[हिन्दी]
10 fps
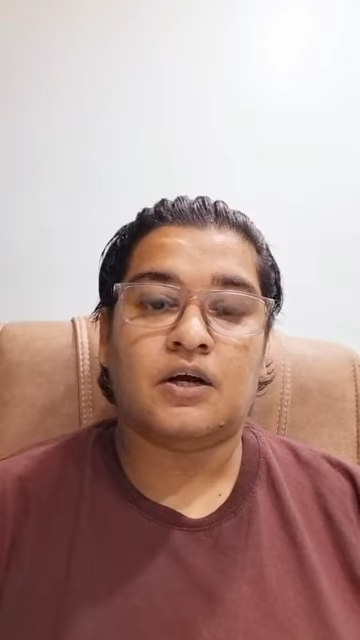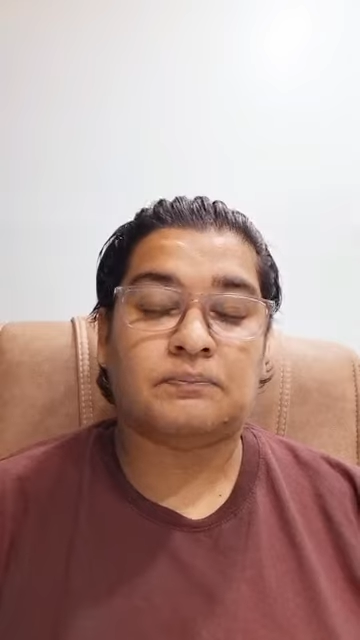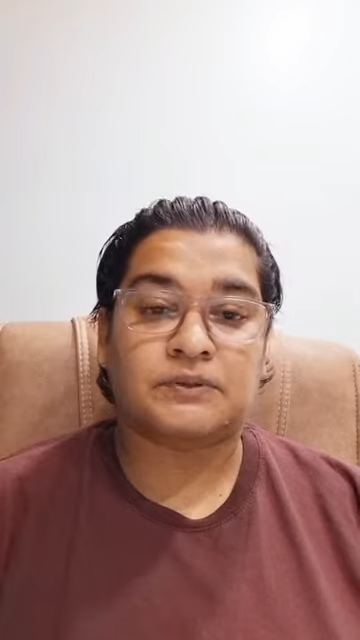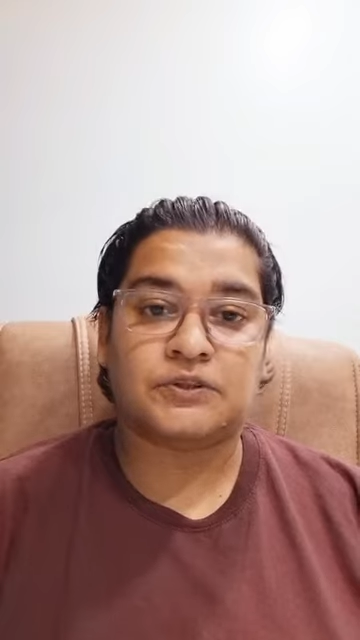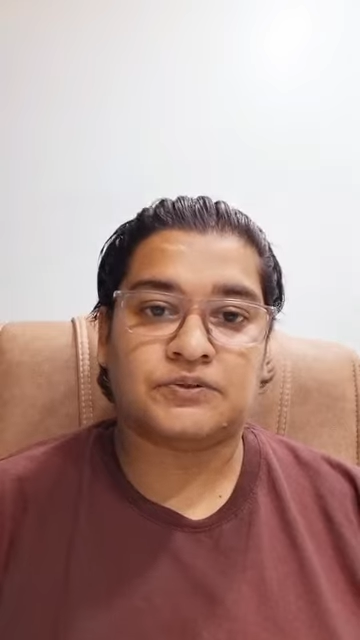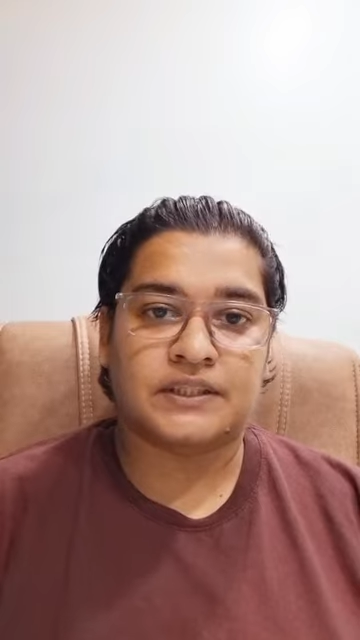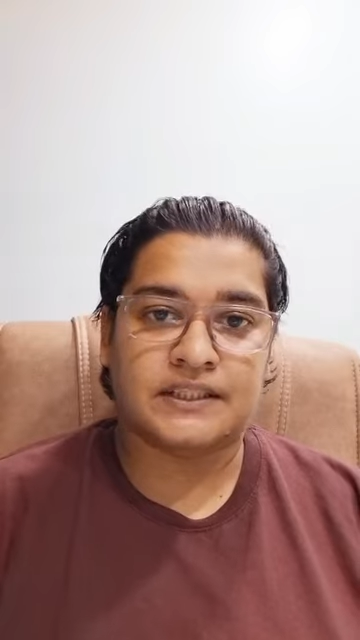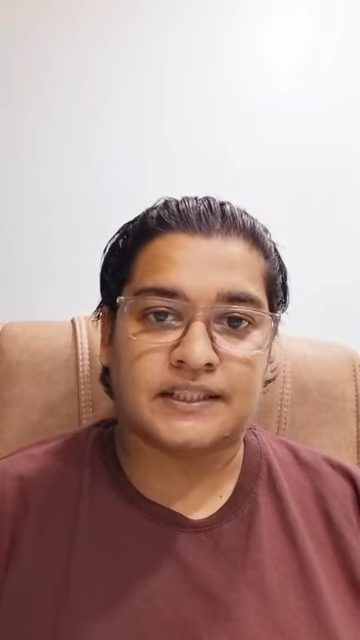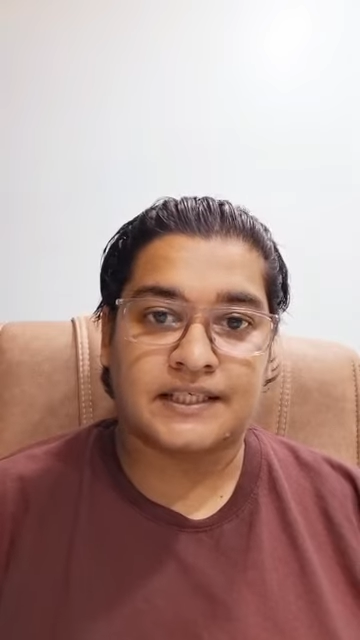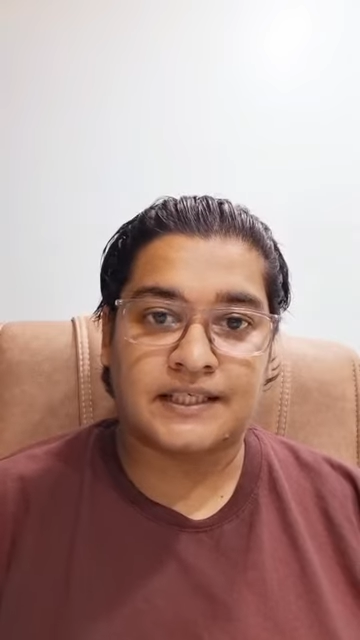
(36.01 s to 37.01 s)

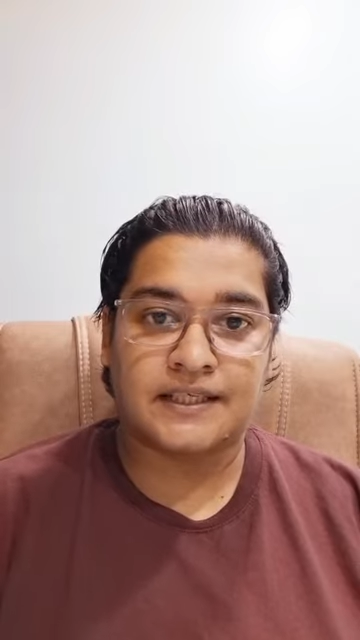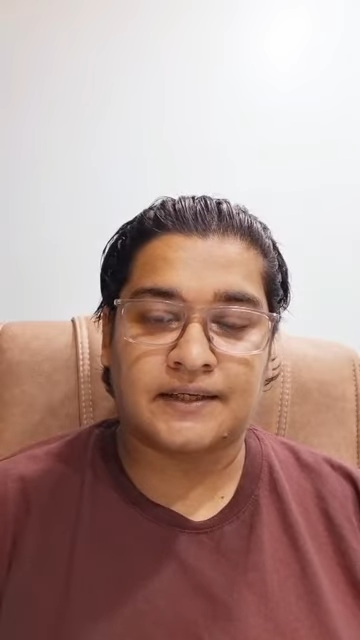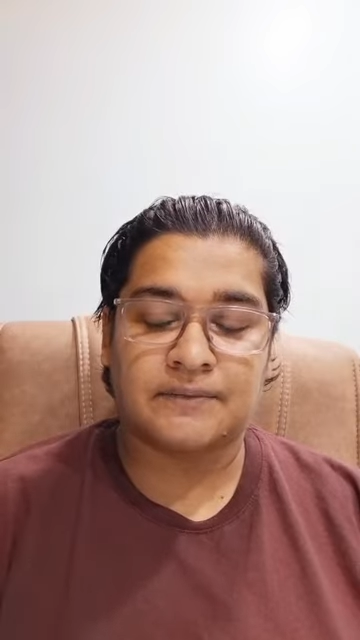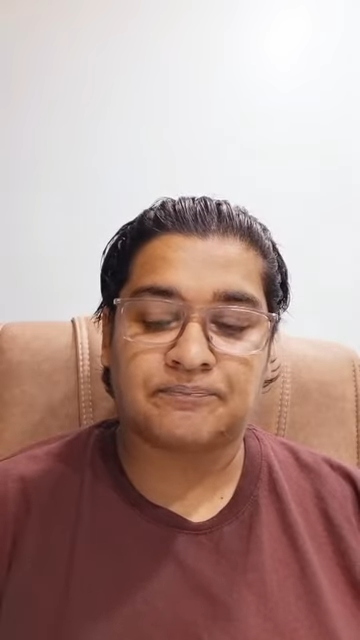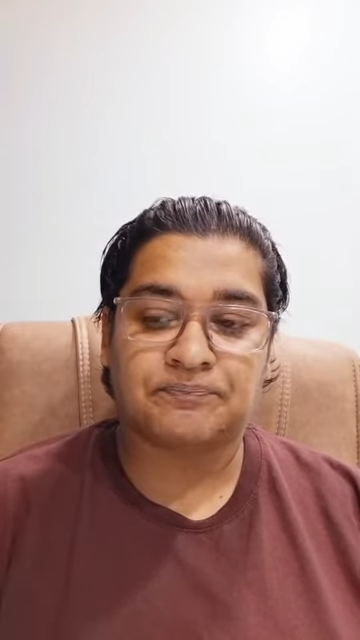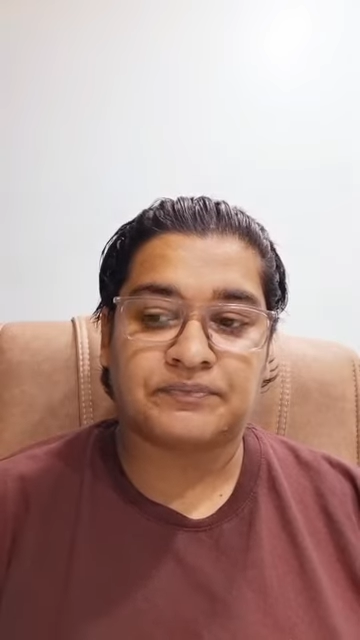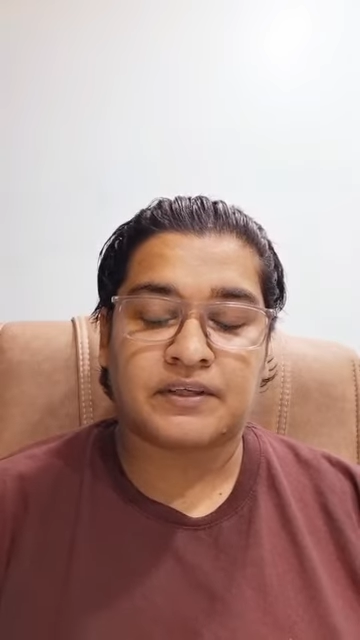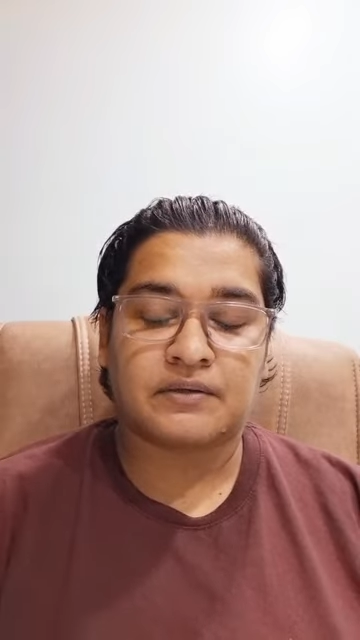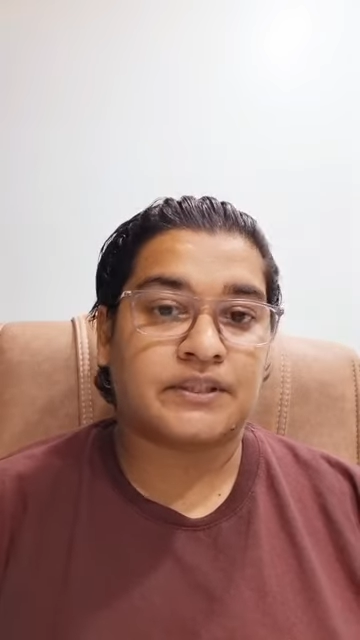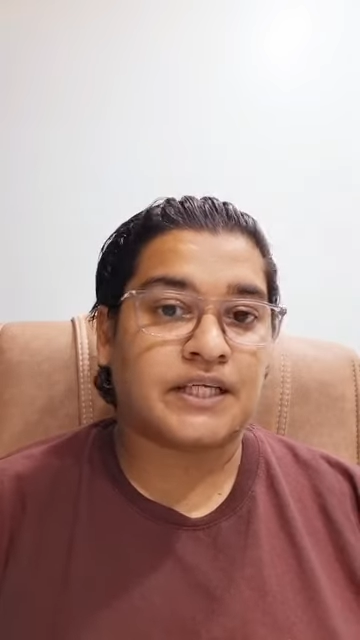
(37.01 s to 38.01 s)
अपॉर्चुनिटी नहीं है
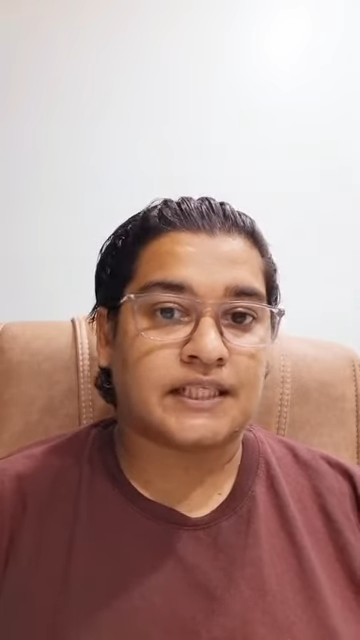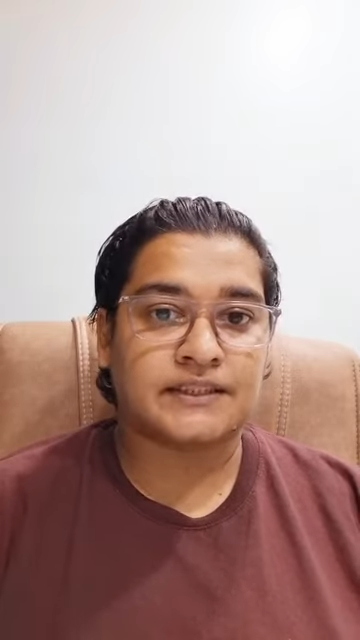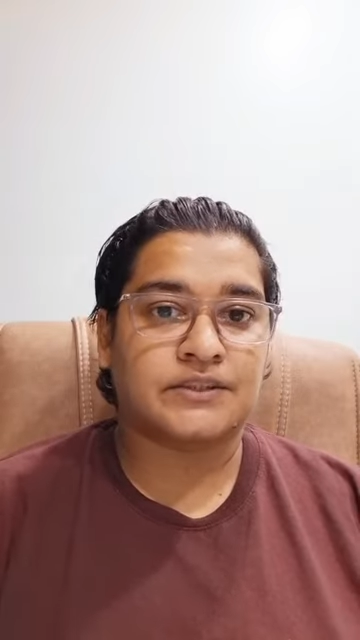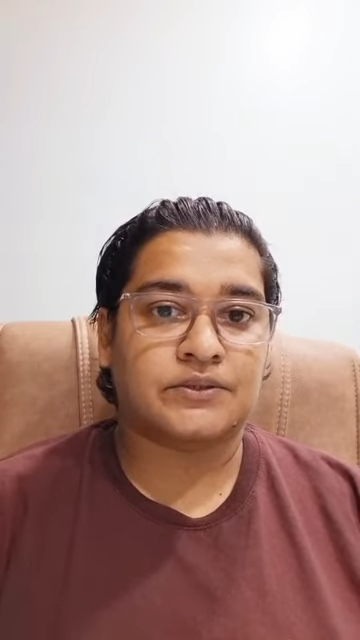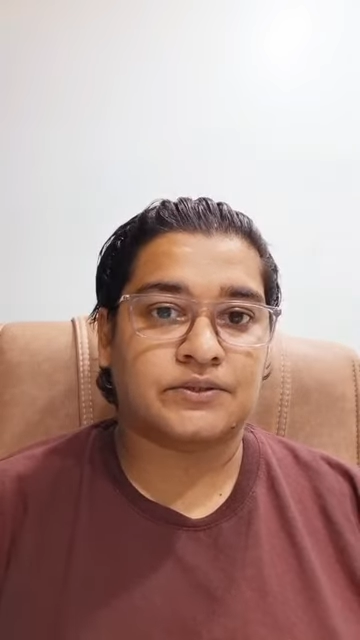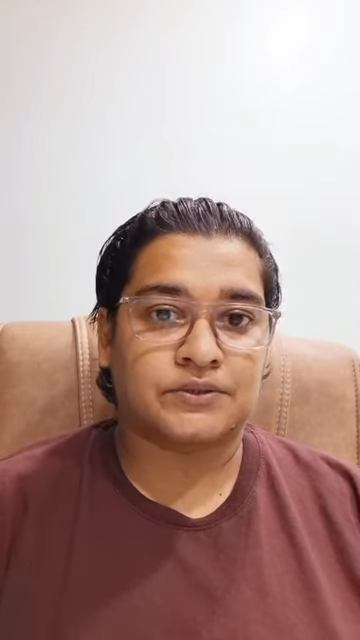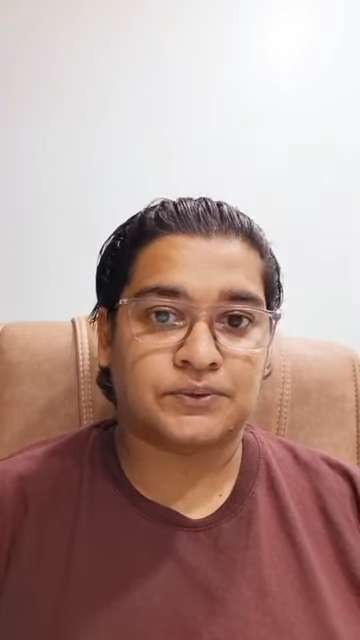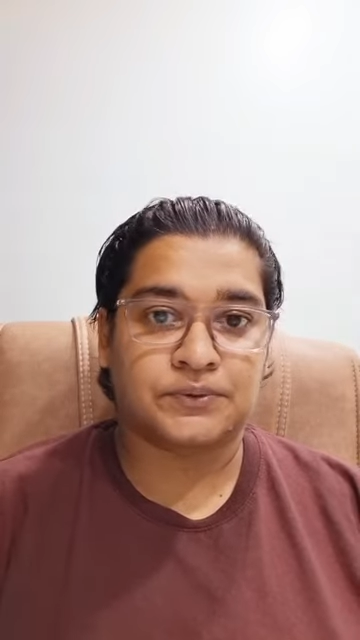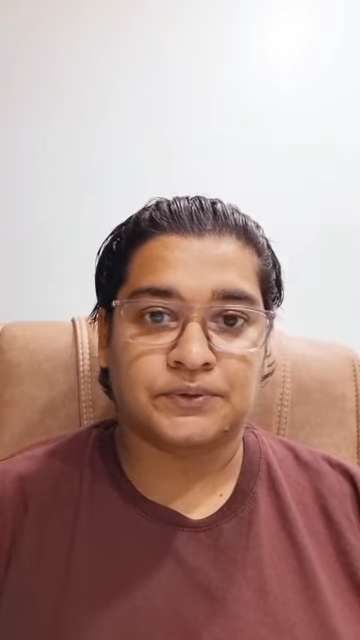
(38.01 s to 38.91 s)
बट दैट्स नॉट ट्रू